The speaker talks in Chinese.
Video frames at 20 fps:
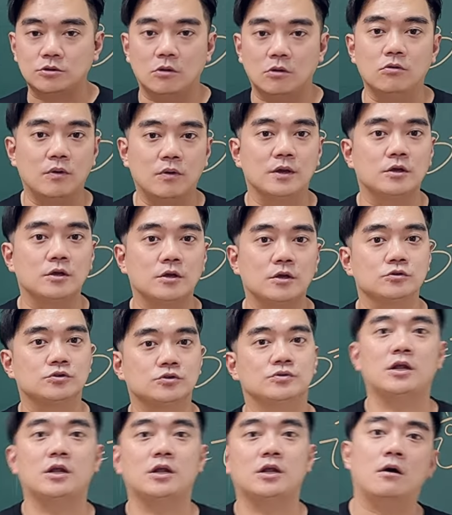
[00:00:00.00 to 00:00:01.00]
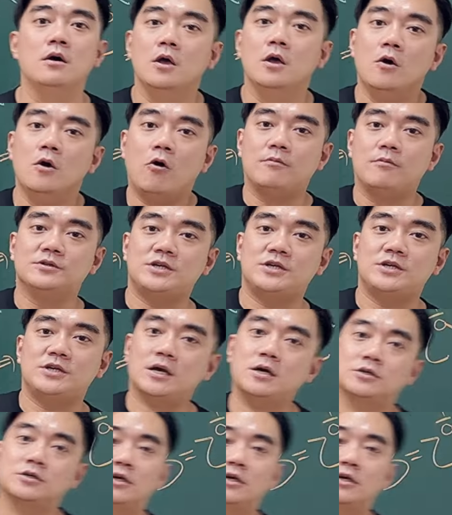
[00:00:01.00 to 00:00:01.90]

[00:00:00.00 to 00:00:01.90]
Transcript: 都会有出现咯。我们今天课